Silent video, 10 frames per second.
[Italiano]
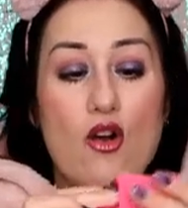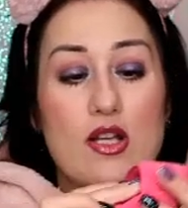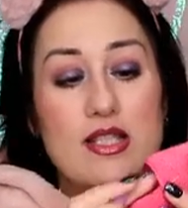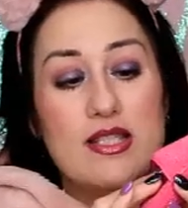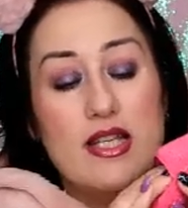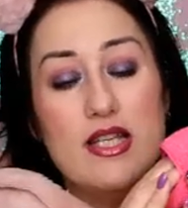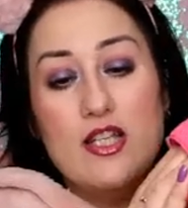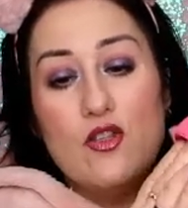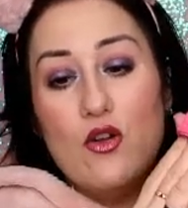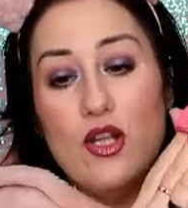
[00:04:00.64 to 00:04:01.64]
ho
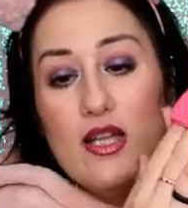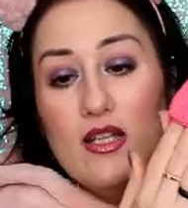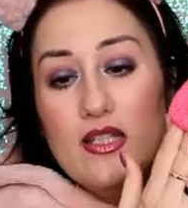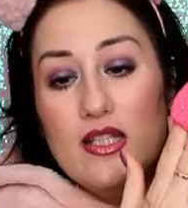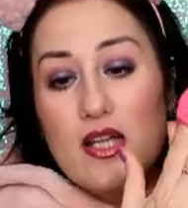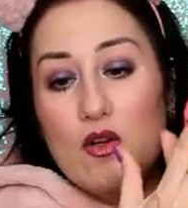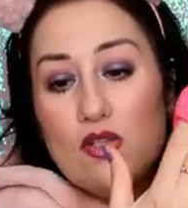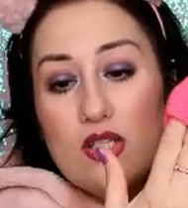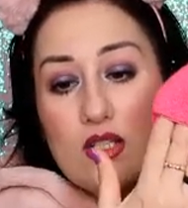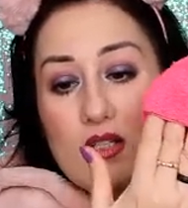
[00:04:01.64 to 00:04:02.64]
inserito le dita
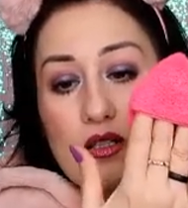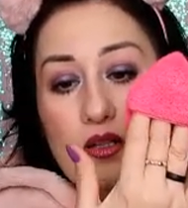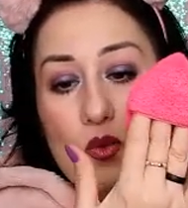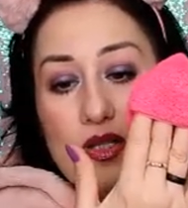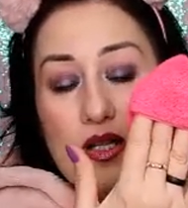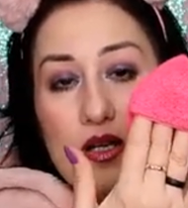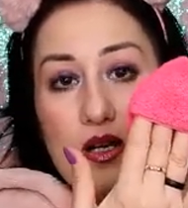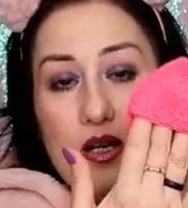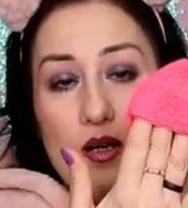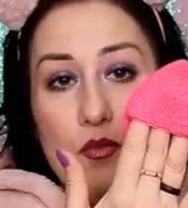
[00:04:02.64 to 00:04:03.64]
così eh, in
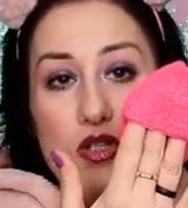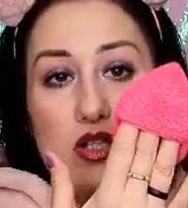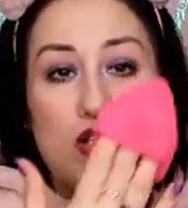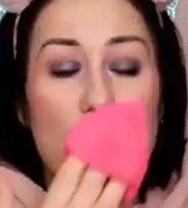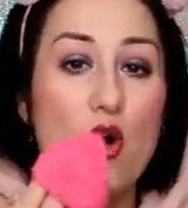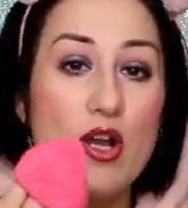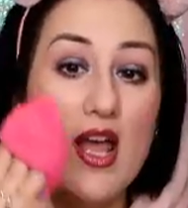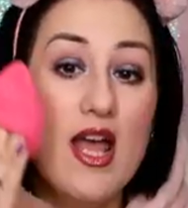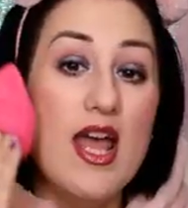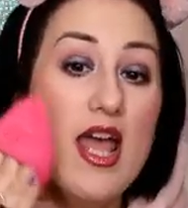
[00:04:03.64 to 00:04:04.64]
questa
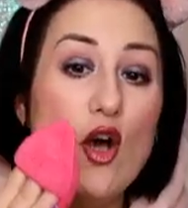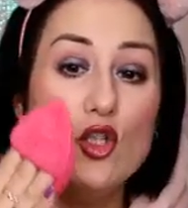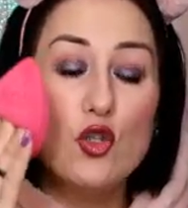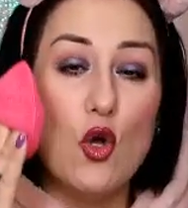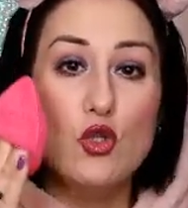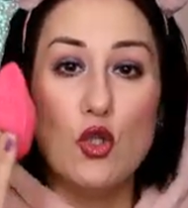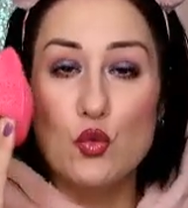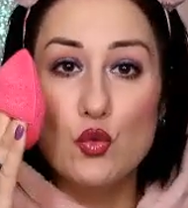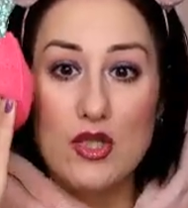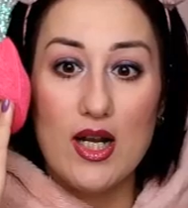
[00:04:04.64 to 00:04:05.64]
posizione e ho tolto
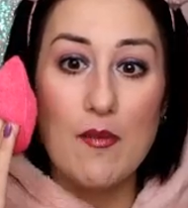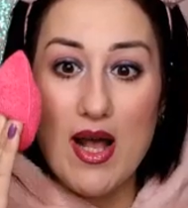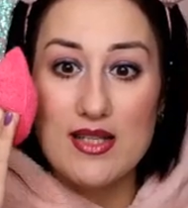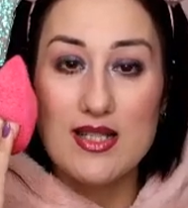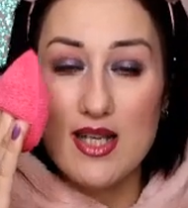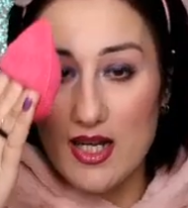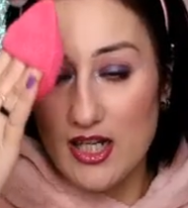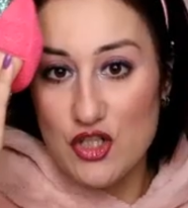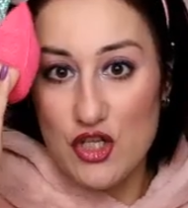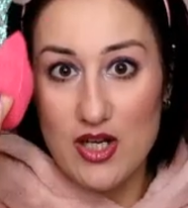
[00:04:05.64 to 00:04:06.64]
tutta la maschera
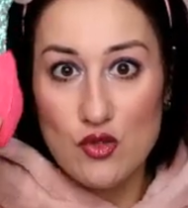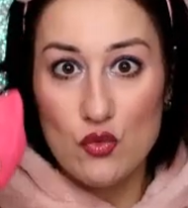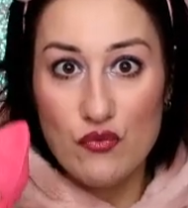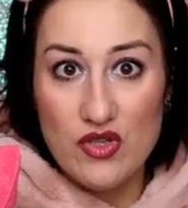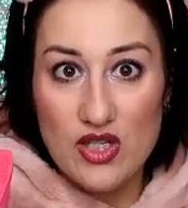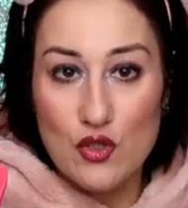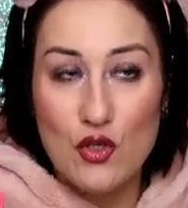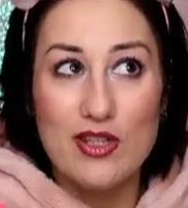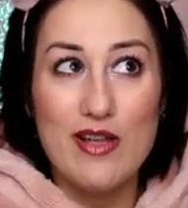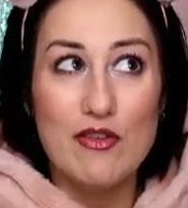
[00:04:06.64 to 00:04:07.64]
che c'era sul
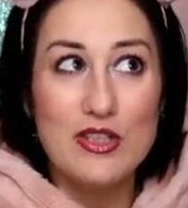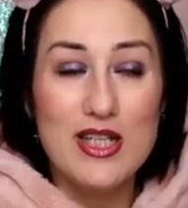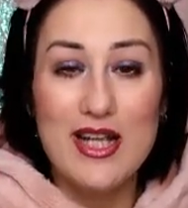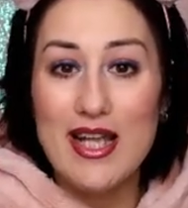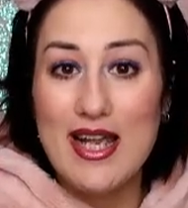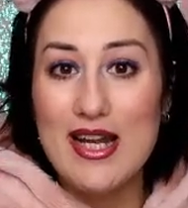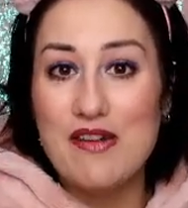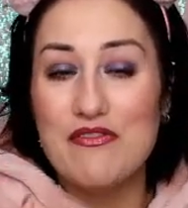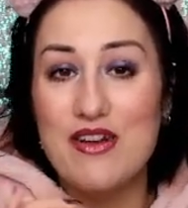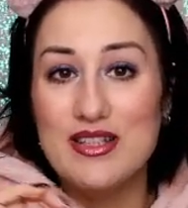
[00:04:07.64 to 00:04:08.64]
viso. Devo dire che
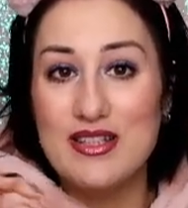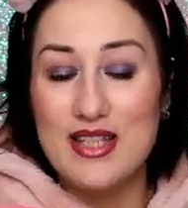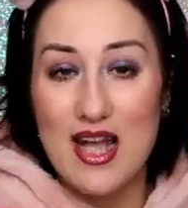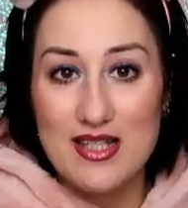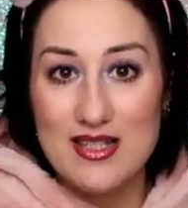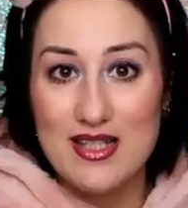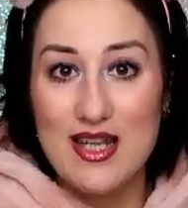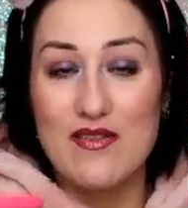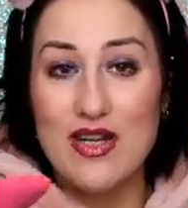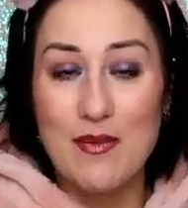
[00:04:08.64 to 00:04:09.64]
era
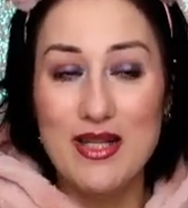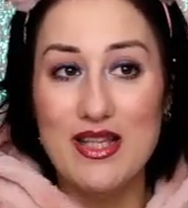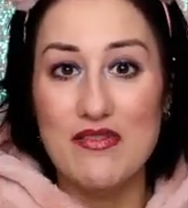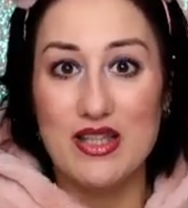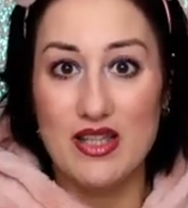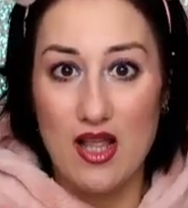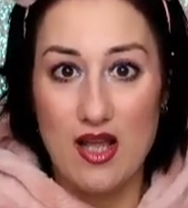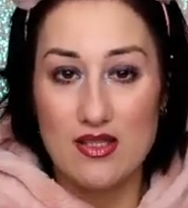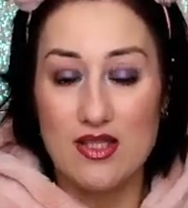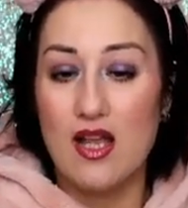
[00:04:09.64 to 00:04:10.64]
fantastica, veramente
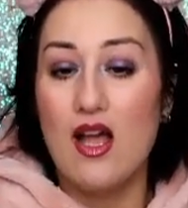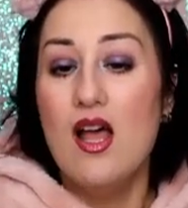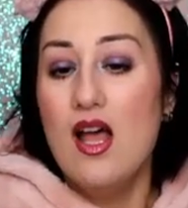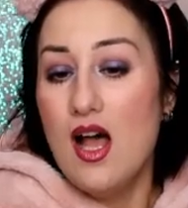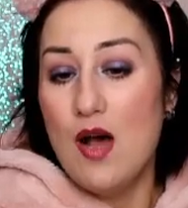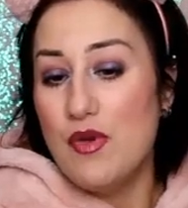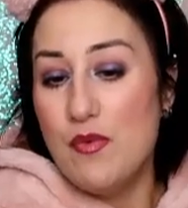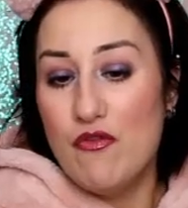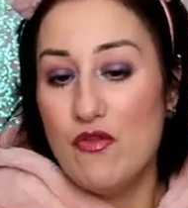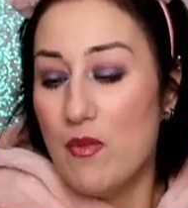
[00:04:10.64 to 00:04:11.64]
fantastica.
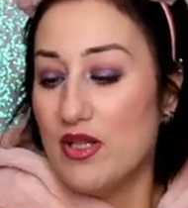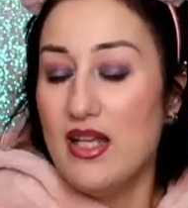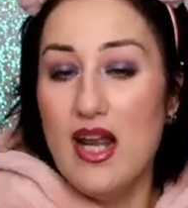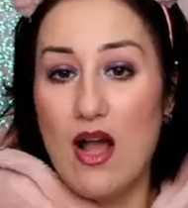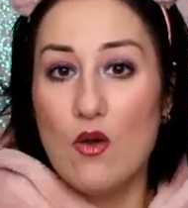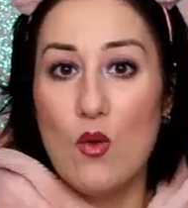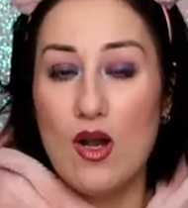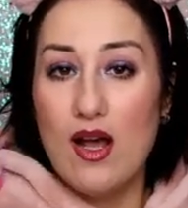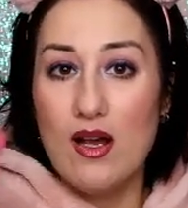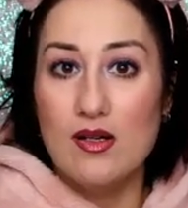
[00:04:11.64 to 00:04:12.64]
Aprivo ovviamente
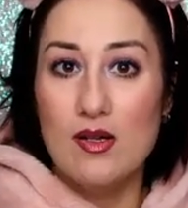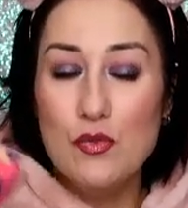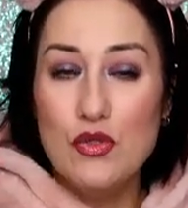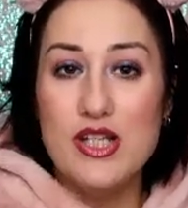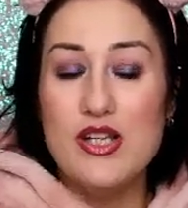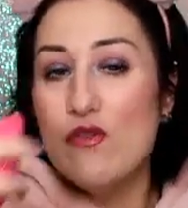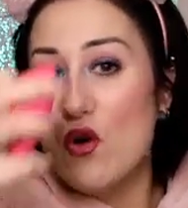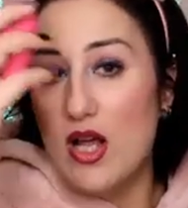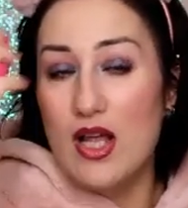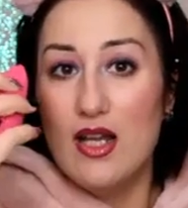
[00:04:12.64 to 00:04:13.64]
l'acqua, la eh,
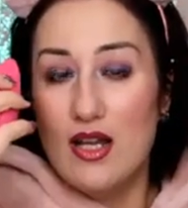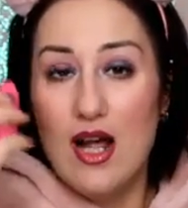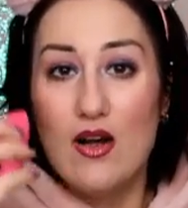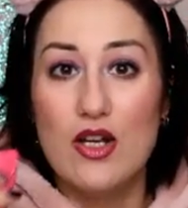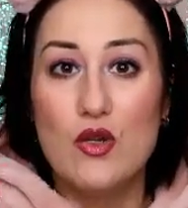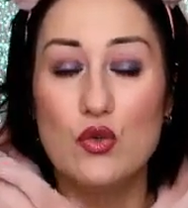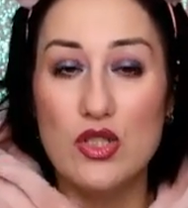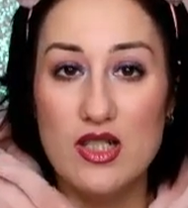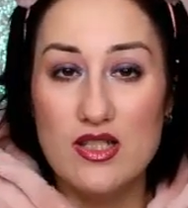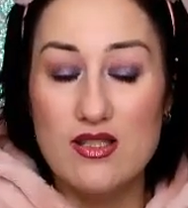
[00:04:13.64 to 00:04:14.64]
pulivo e la
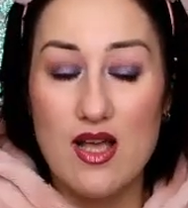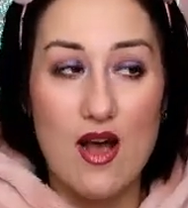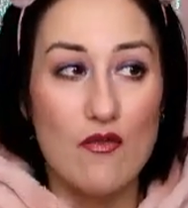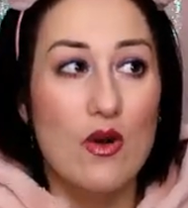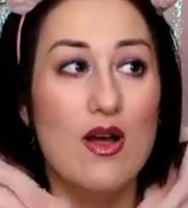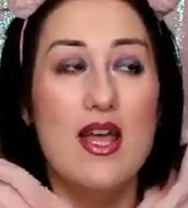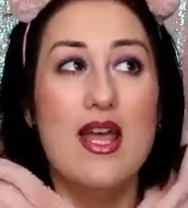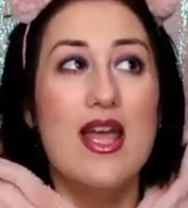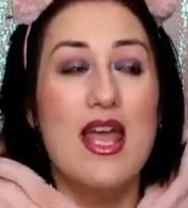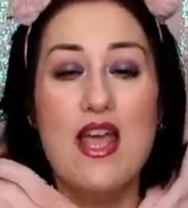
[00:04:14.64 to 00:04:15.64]
riutilizzavo.
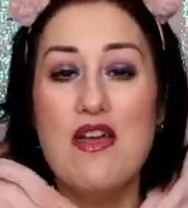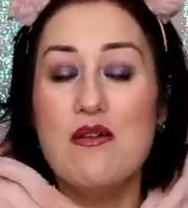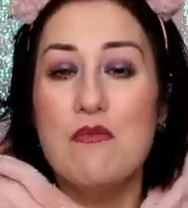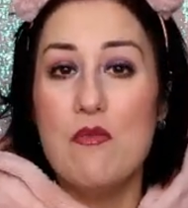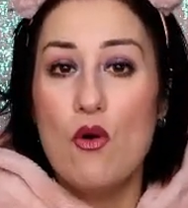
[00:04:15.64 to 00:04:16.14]
E